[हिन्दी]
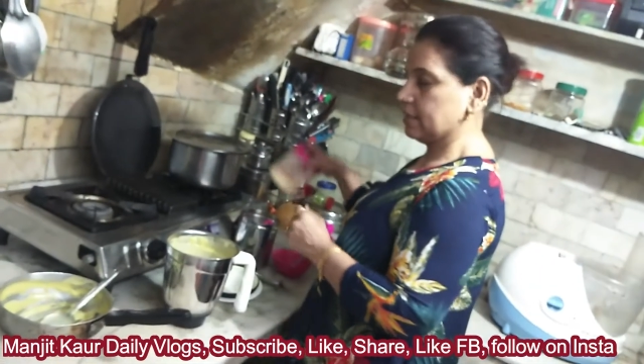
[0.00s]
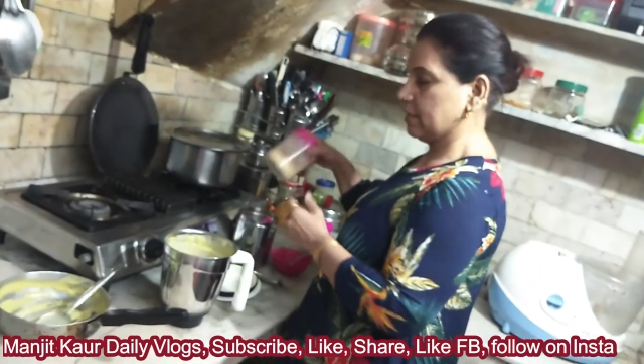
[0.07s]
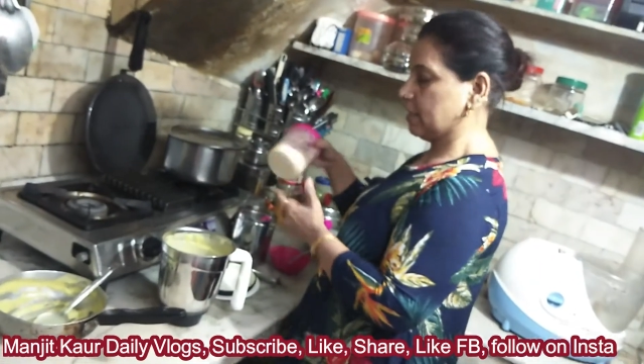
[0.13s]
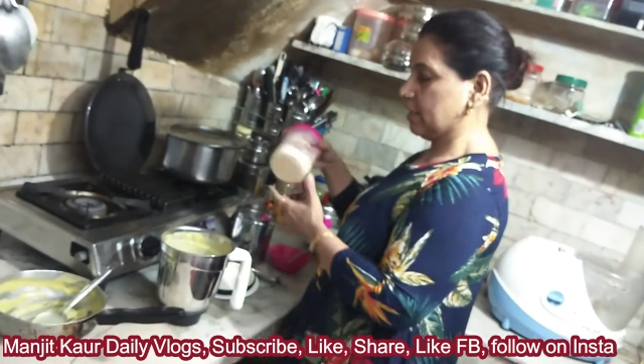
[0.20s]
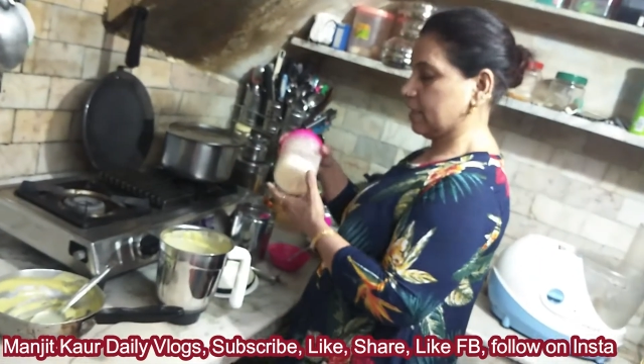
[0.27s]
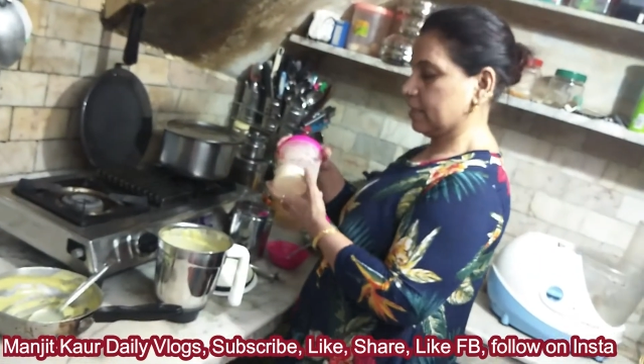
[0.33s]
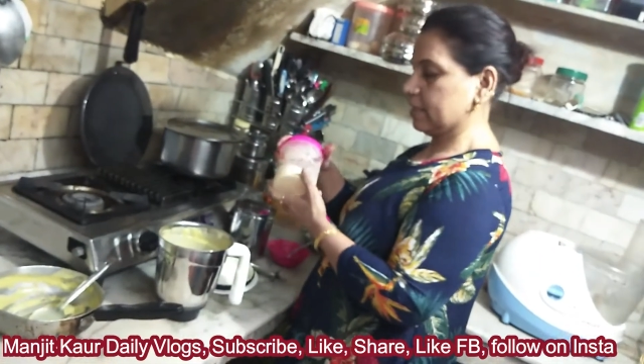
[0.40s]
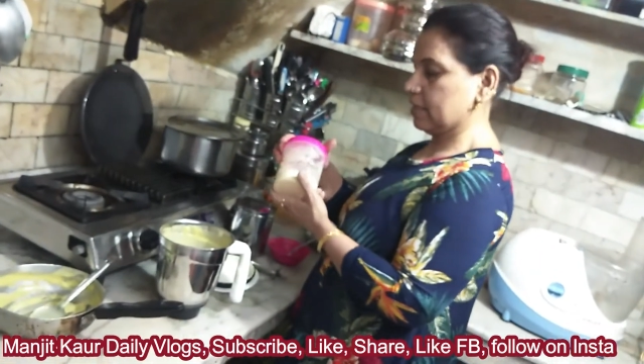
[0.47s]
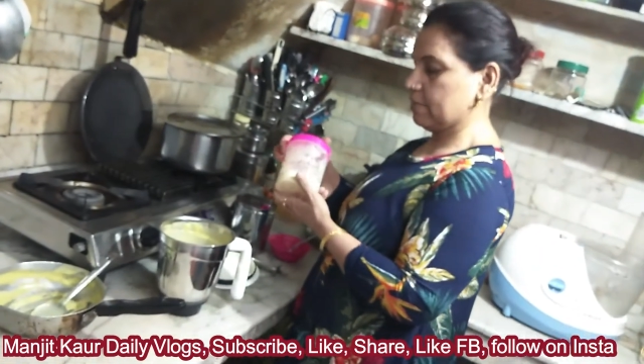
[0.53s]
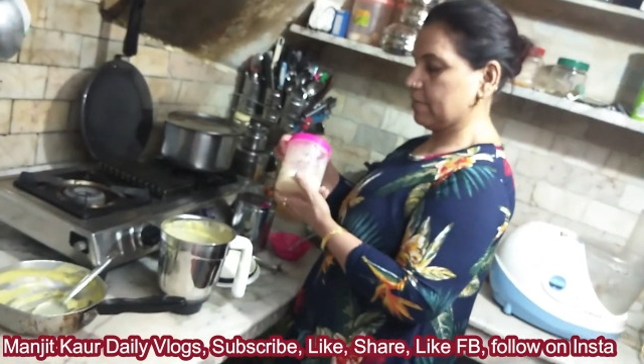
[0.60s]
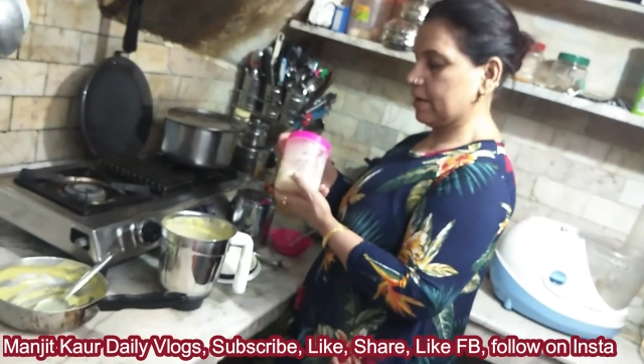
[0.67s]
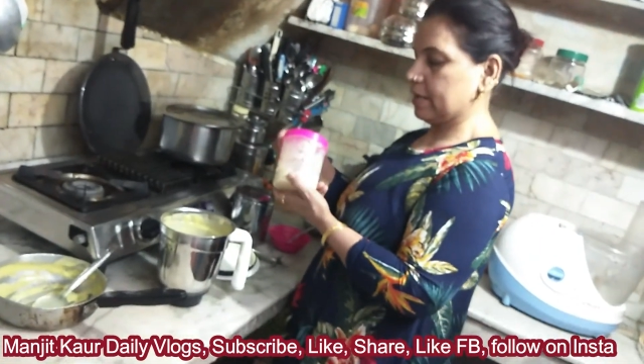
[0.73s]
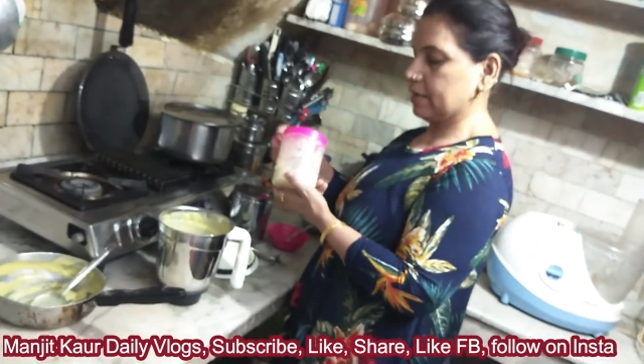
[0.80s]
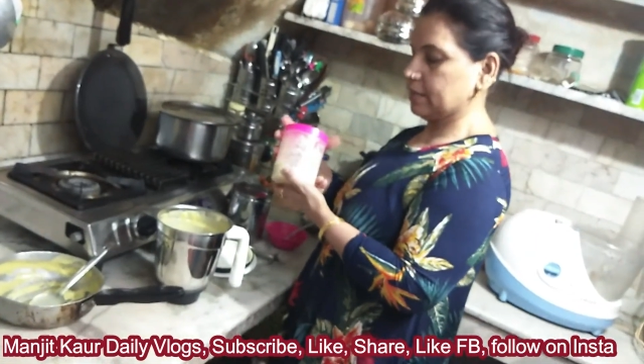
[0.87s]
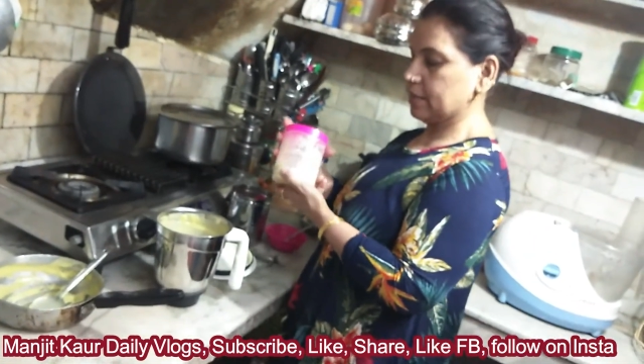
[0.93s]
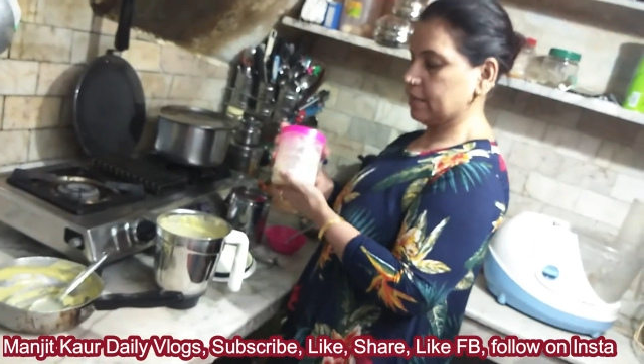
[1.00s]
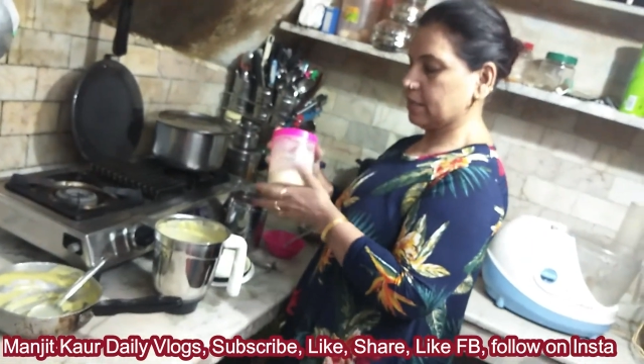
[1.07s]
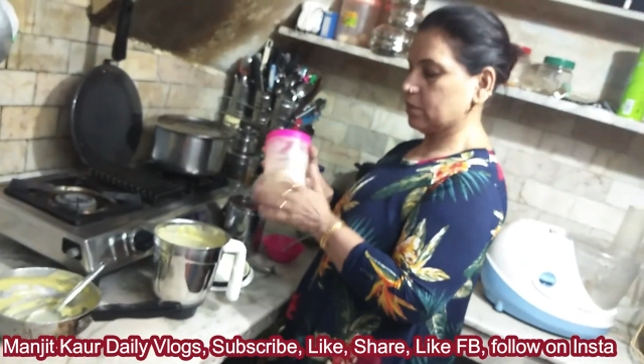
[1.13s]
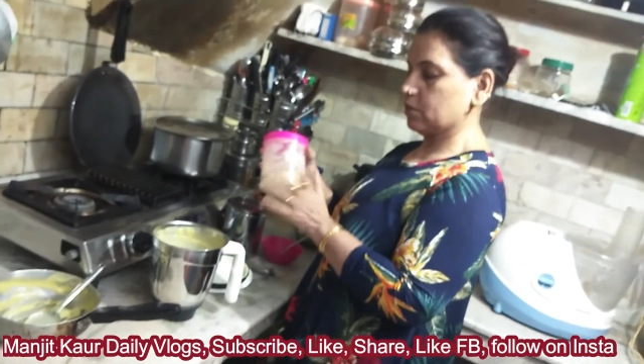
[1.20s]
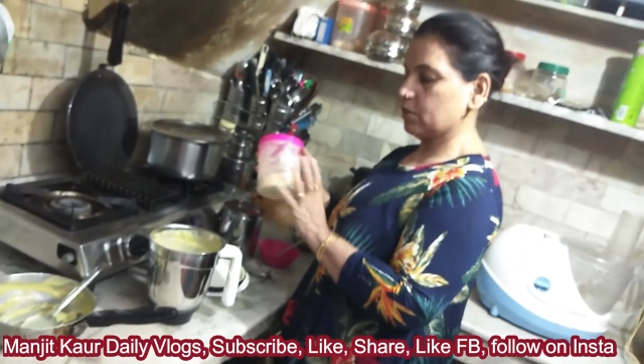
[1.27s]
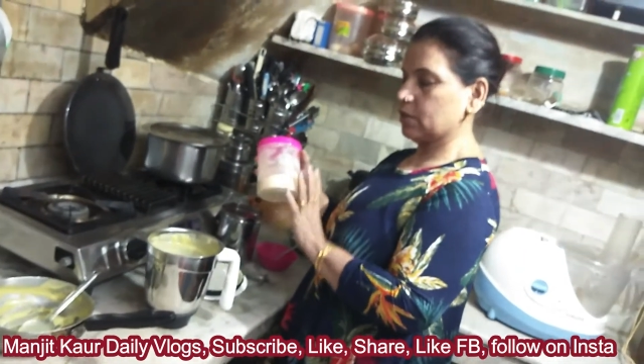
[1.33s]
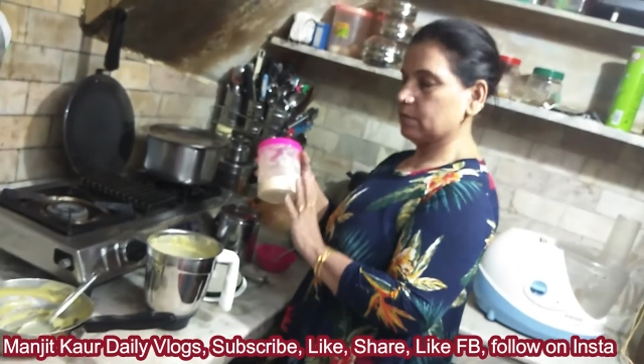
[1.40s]
से नहीं खरीदा मैंने इस तरह से
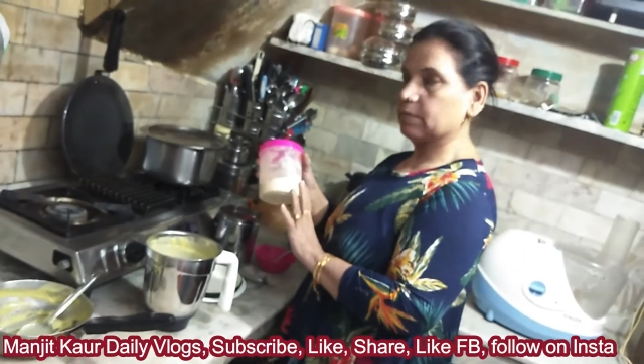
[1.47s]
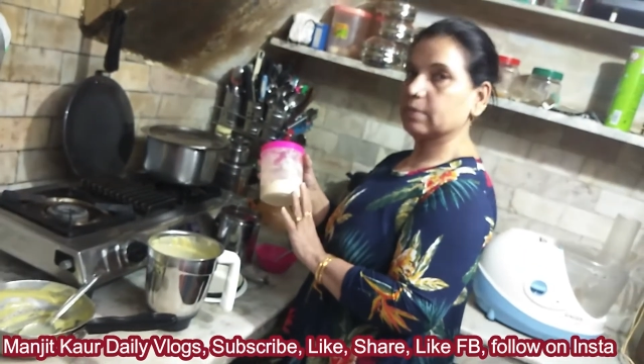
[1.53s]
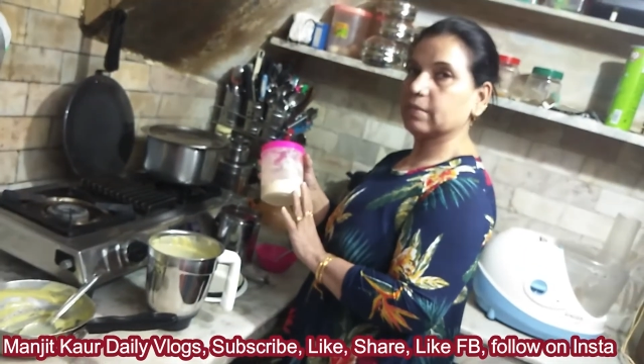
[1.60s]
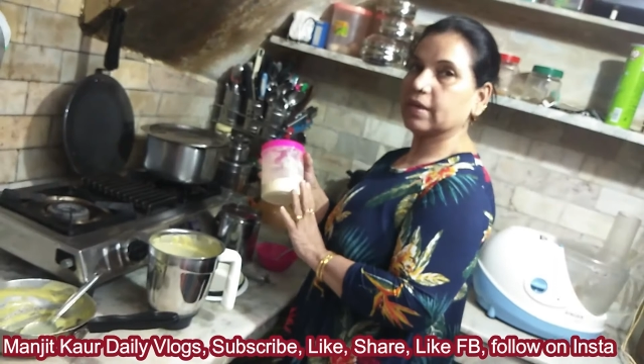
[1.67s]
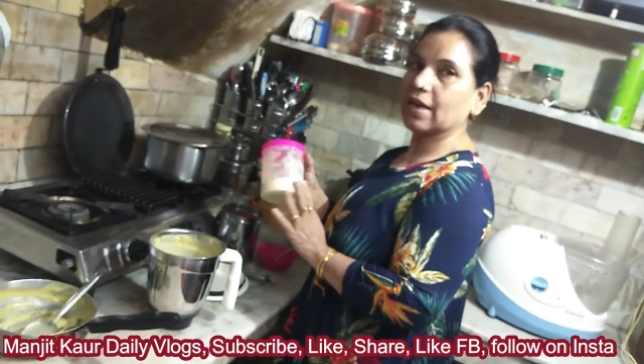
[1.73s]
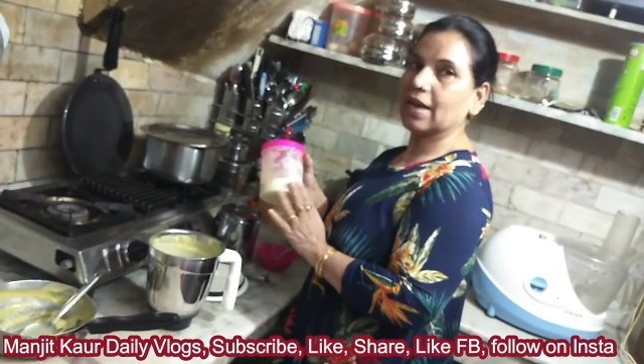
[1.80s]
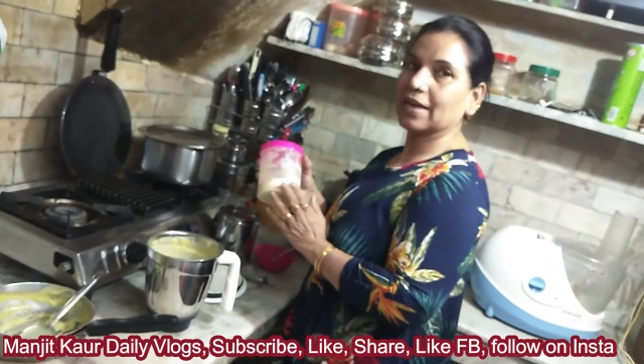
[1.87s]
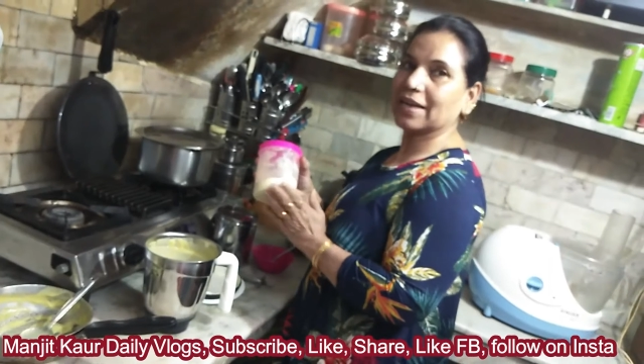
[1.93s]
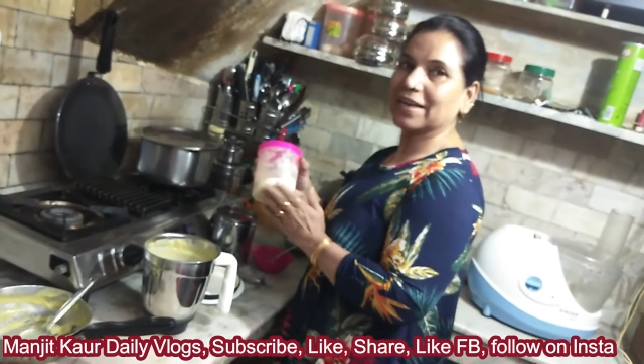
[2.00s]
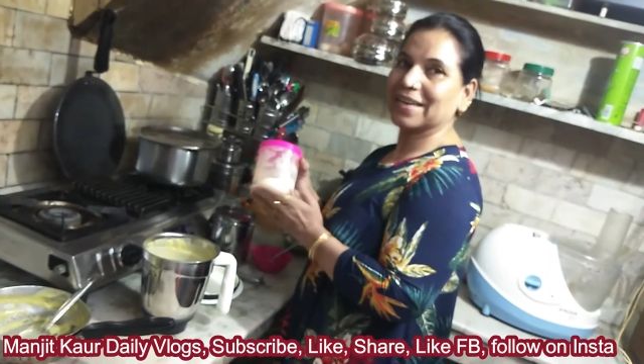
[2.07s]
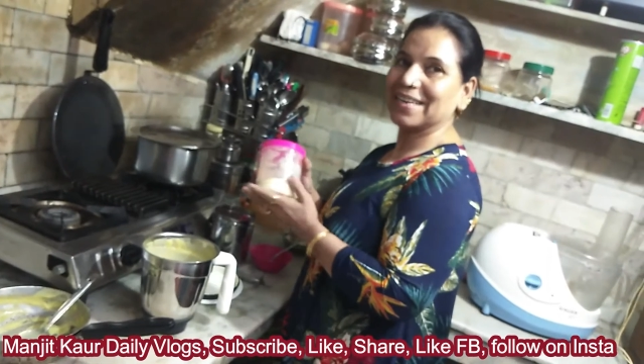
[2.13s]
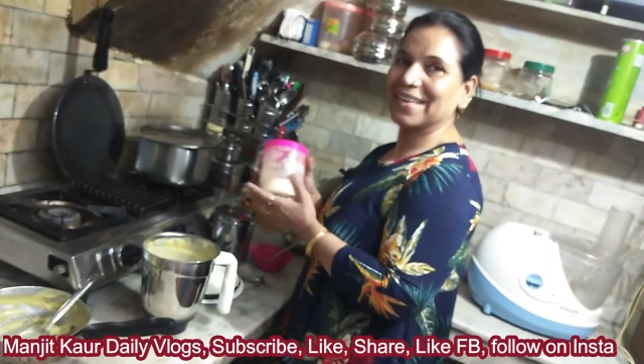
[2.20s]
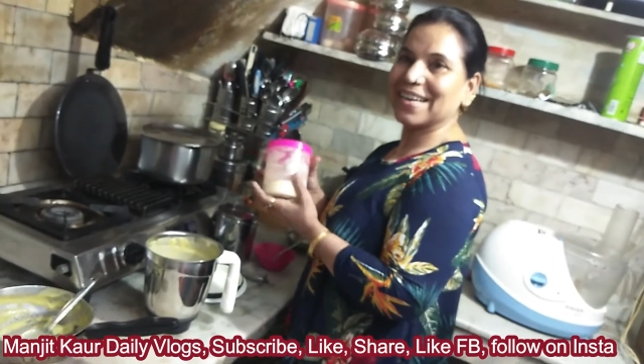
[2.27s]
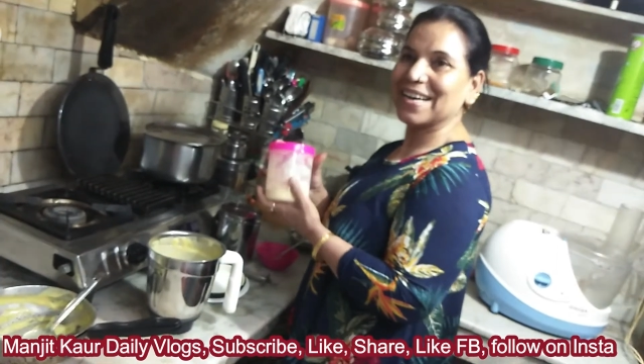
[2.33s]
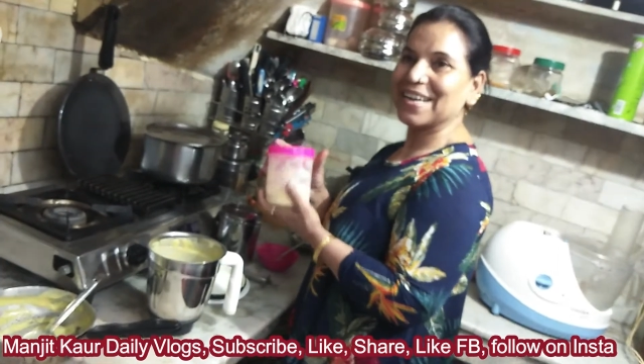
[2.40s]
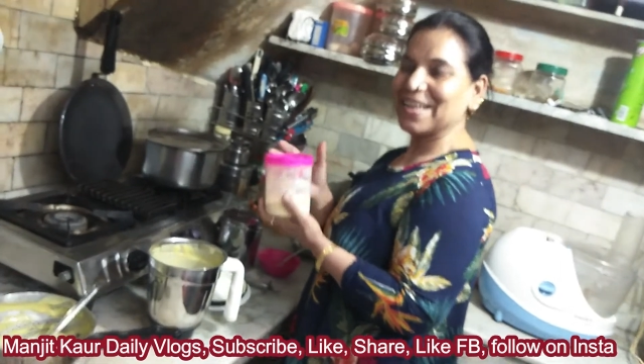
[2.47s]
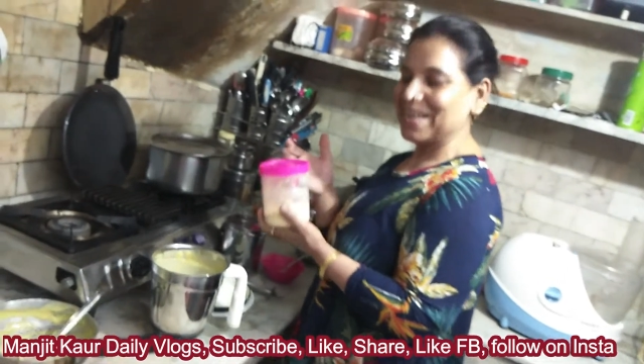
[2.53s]
इसको डिब्बे में डाल के रख लिया